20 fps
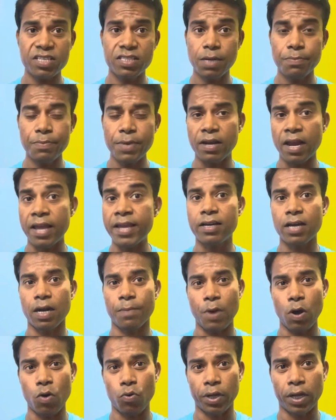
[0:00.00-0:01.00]
दिन में नहीं कर
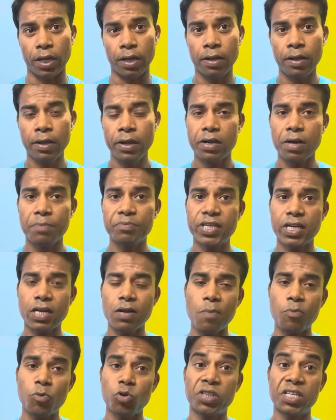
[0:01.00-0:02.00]
पाओगे कम से कम
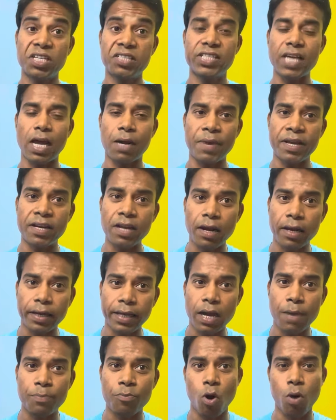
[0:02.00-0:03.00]
आपको तीन चार महीना
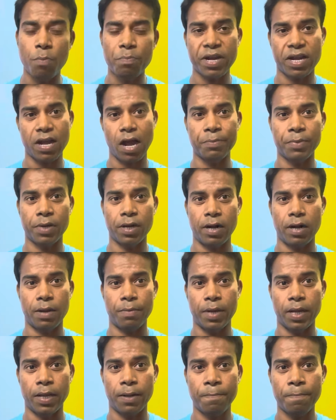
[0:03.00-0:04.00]
लगेगा फॉर्म पे काम करने
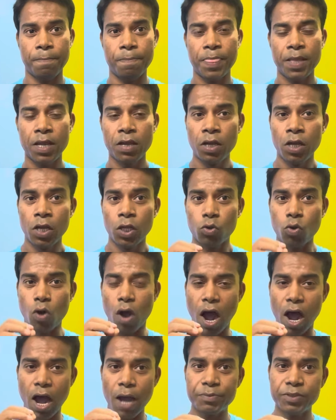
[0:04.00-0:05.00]
में तो
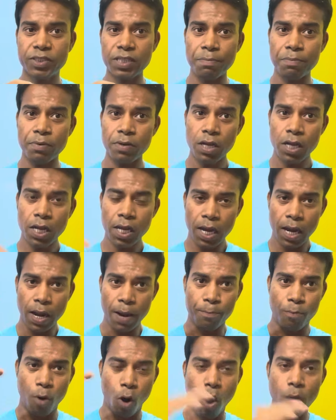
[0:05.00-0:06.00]
आप जब
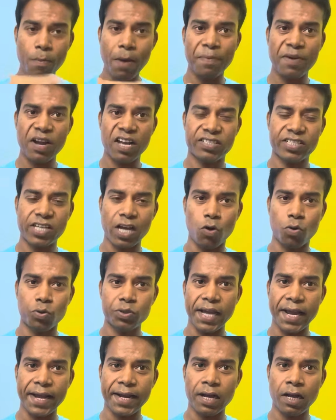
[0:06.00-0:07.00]
फॉर्म आपका अच्छा हो
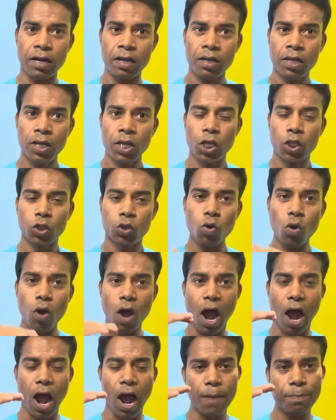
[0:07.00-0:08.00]
जाएगा तो
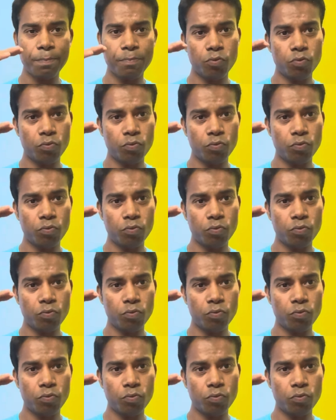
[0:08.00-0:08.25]
आप